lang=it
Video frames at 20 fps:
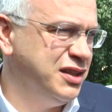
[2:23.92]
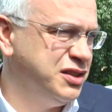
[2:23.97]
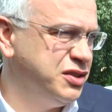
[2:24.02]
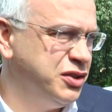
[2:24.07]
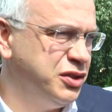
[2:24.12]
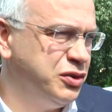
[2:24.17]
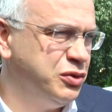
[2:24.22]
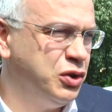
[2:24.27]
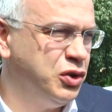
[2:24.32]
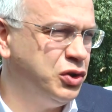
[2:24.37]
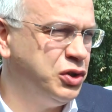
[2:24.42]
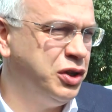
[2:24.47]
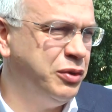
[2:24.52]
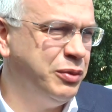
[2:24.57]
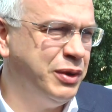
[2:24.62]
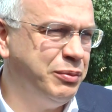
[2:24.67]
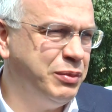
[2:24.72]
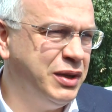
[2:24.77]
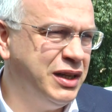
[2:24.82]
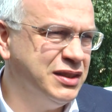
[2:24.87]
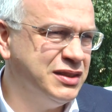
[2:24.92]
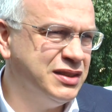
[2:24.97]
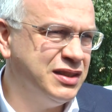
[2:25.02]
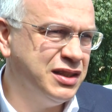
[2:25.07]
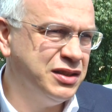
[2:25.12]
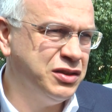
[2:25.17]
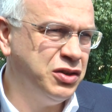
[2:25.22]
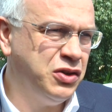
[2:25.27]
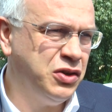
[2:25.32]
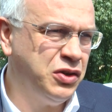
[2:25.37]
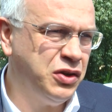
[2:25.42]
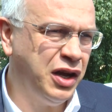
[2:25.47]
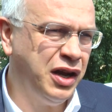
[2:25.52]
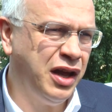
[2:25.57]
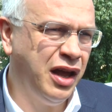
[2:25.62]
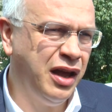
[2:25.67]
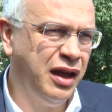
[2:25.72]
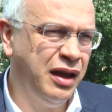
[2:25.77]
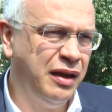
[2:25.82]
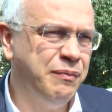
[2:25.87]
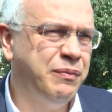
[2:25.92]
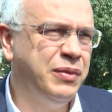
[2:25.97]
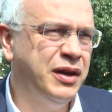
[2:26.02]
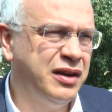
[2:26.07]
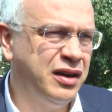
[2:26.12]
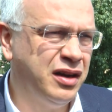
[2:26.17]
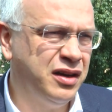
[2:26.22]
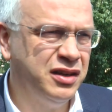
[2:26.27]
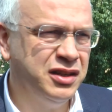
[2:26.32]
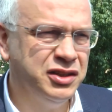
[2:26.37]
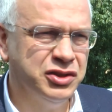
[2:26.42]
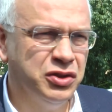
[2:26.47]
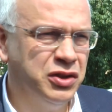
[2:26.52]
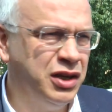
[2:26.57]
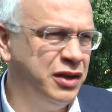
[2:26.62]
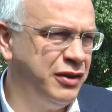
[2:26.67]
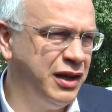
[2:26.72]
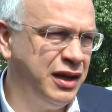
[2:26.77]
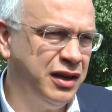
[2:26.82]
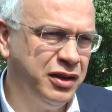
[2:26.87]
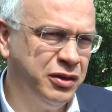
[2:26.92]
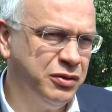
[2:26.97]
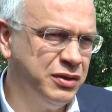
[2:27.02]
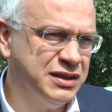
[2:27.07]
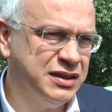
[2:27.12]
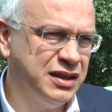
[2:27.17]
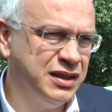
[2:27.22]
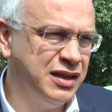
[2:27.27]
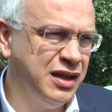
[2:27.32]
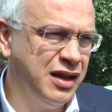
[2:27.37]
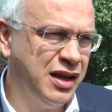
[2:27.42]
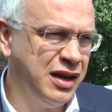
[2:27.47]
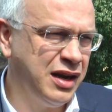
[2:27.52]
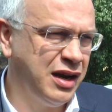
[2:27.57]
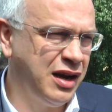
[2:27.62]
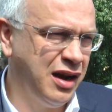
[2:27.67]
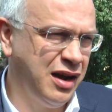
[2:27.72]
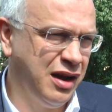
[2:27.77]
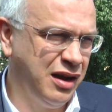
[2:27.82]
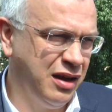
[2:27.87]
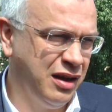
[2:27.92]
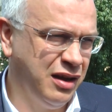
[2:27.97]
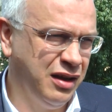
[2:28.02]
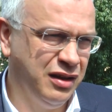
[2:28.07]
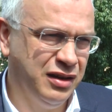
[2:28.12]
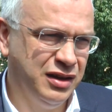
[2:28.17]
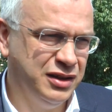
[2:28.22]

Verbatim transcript: essere un ottimo amministratore e per risollevare di questa terra,